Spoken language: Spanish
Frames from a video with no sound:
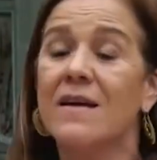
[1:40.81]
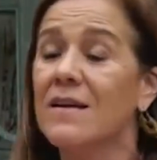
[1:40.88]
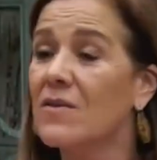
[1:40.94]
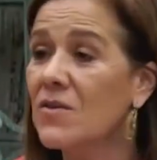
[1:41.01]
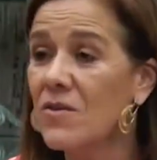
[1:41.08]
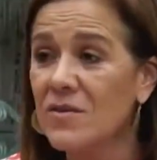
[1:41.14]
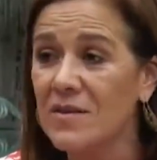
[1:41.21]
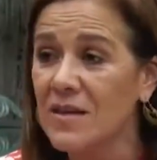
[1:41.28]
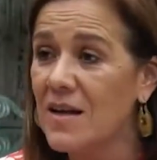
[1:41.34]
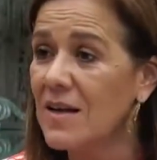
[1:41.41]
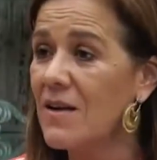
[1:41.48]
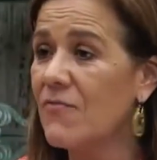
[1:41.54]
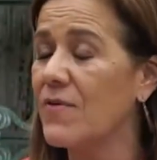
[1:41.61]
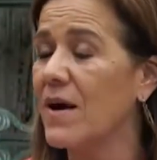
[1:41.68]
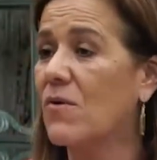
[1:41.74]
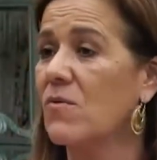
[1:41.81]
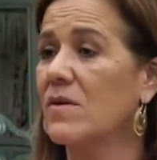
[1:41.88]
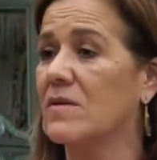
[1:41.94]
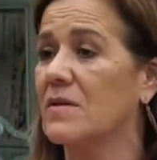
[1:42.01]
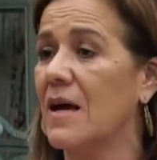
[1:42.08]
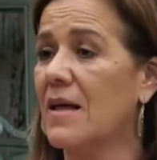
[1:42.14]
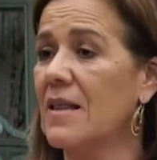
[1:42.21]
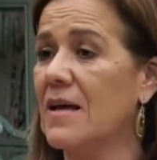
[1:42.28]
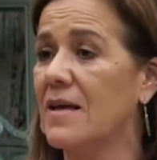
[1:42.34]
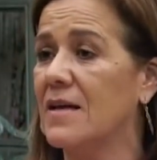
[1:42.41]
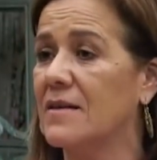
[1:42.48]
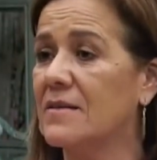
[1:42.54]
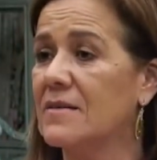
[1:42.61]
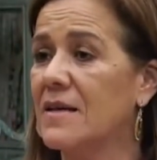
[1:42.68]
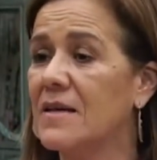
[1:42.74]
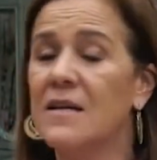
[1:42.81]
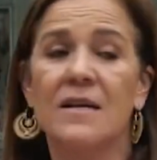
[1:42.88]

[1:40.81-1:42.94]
no tiene facultades.